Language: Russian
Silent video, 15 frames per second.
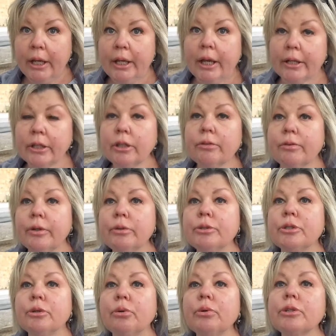И от этого
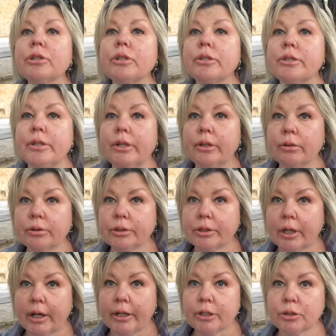люди очень сильно
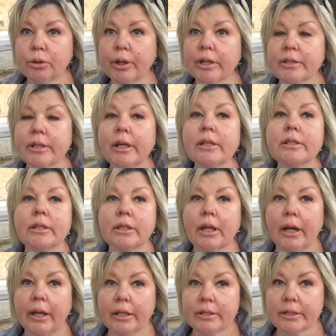устали. Что касается
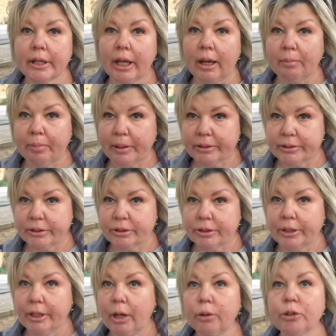итальянской
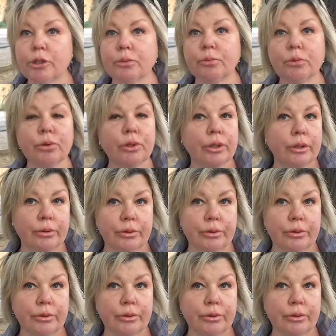оппозиции, я очень многих